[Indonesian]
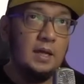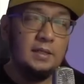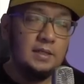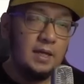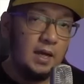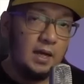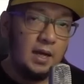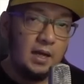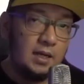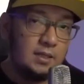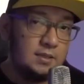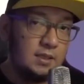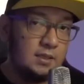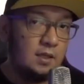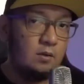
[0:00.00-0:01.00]
di
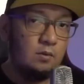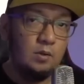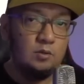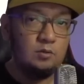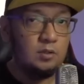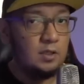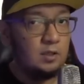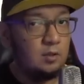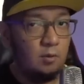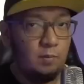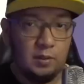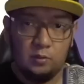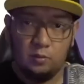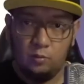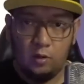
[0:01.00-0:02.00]
angka-angka sekitar 2 juta,
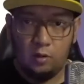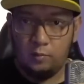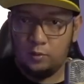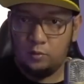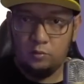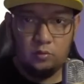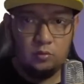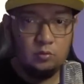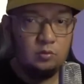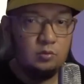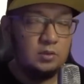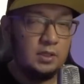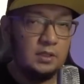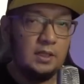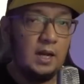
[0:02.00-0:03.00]

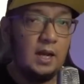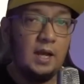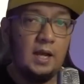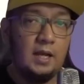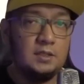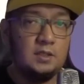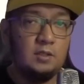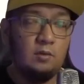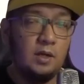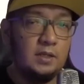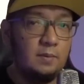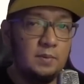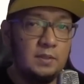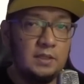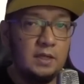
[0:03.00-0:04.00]
2,7 sekitar angka-angka segitu
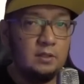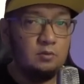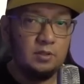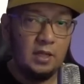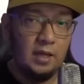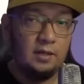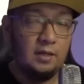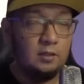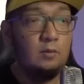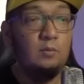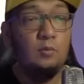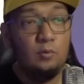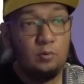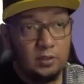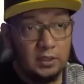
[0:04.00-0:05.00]
nggak nyampe 3 jutaan atau
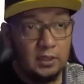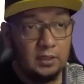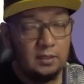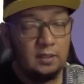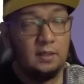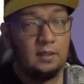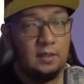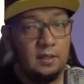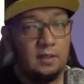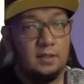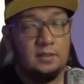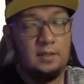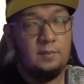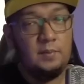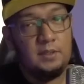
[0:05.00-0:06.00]
atau mungkin
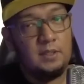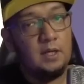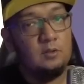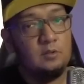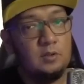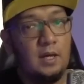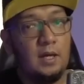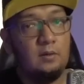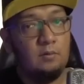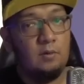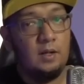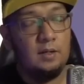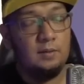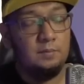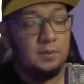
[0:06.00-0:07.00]
nyampe 3 jutaan
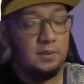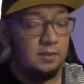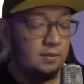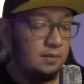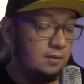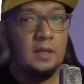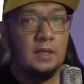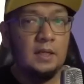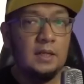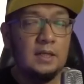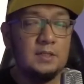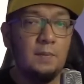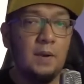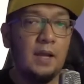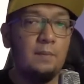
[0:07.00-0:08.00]
kurang lebih.
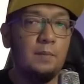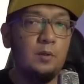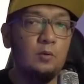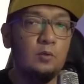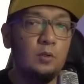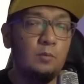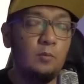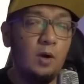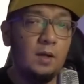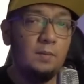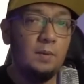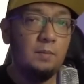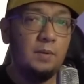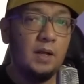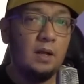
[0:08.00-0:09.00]
Nah sebagai penutup gue
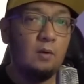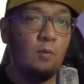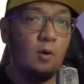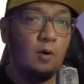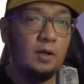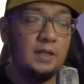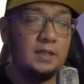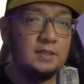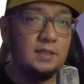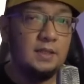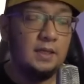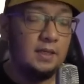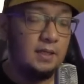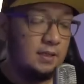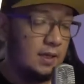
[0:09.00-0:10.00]
akan memberikan warning
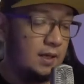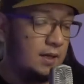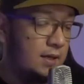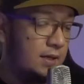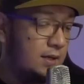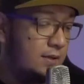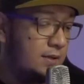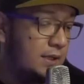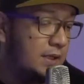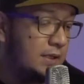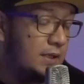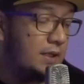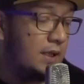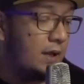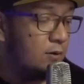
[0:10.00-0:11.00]
sedikit karena
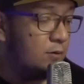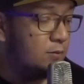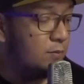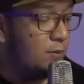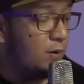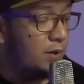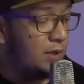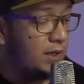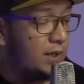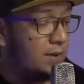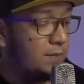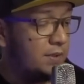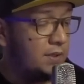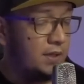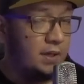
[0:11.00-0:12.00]
kita tahu bahwa yang
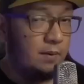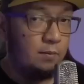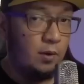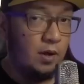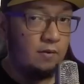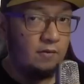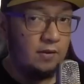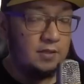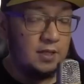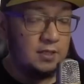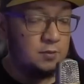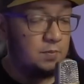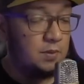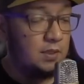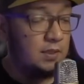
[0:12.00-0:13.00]
namanya Game Boy
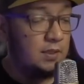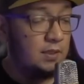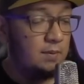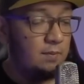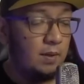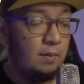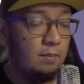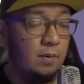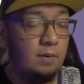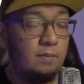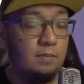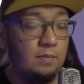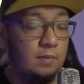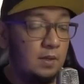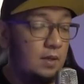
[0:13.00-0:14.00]
Advance SP ini
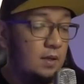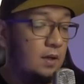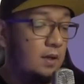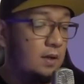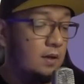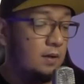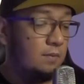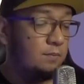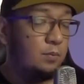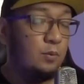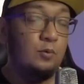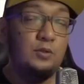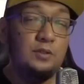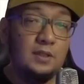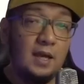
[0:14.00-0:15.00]
memang uh,
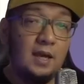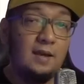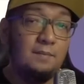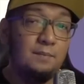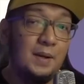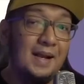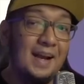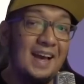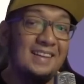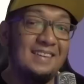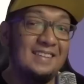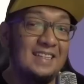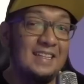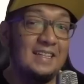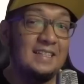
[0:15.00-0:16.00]
punya
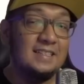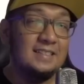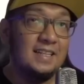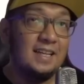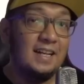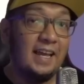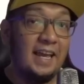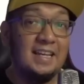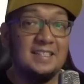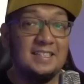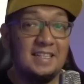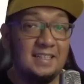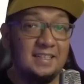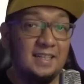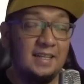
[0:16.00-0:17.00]
pengganti cell
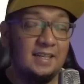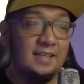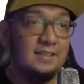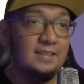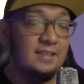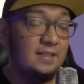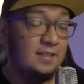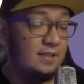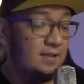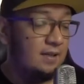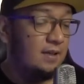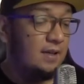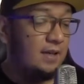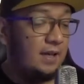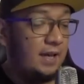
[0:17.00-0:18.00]
casingnya ya. Jadi
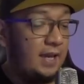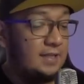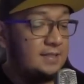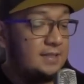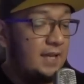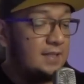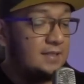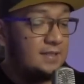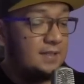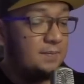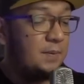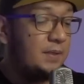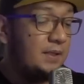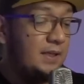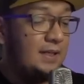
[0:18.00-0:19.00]
case-case
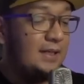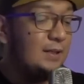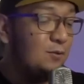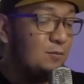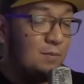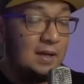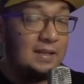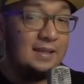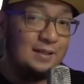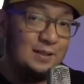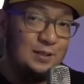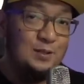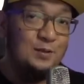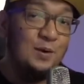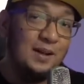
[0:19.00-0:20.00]
seperti ini tuh banyak
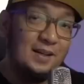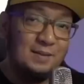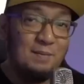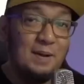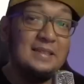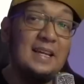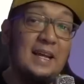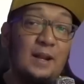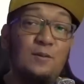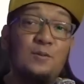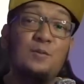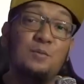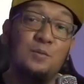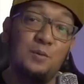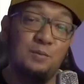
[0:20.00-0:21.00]
dijual di pasaran
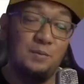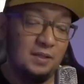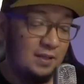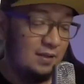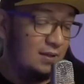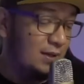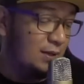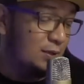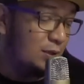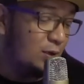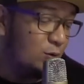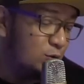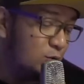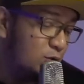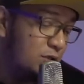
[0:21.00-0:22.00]
umum ya.
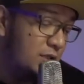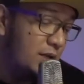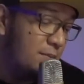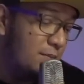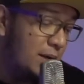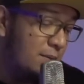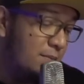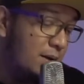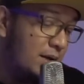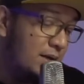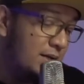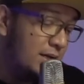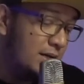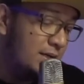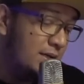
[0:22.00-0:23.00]
Terkhususnya
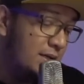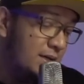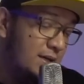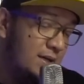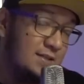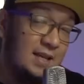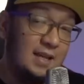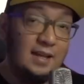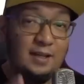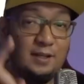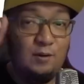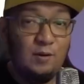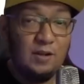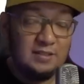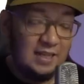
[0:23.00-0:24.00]
barang-barang dari uh, sana
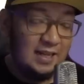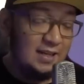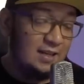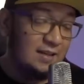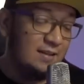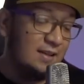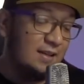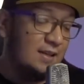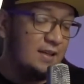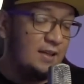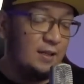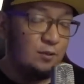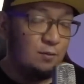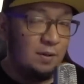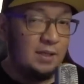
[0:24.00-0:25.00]
di luar sana
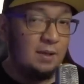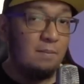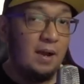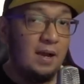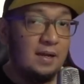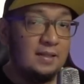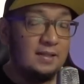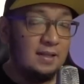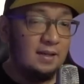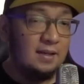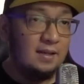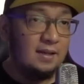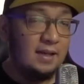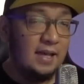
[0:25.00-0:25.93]
itu banyak banget casing eh,